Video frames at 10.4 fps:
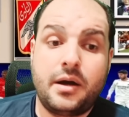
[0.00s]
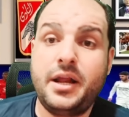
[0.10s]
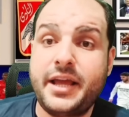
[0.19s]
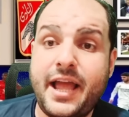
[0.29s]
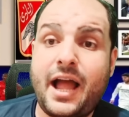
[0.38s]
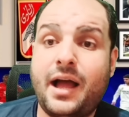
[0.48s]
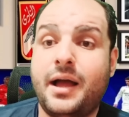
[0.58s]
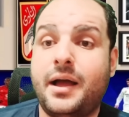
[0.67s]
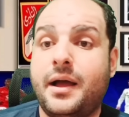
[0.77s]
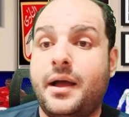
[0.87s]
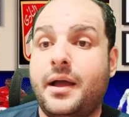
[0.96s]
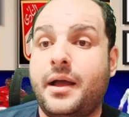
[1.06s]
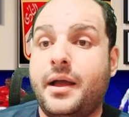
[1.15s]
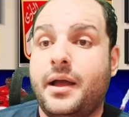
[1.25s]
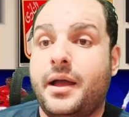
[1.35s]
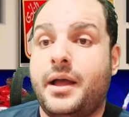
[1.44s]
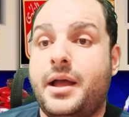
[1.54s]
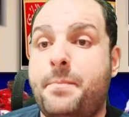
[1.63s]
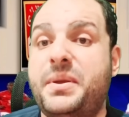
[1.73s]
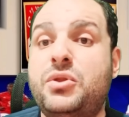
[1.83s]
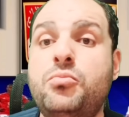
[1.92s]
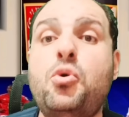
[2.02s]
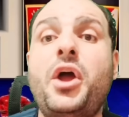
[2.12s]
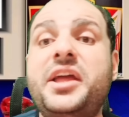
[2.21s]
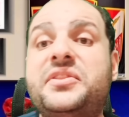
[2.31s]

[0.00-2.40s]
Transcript: رجع آه، بدموع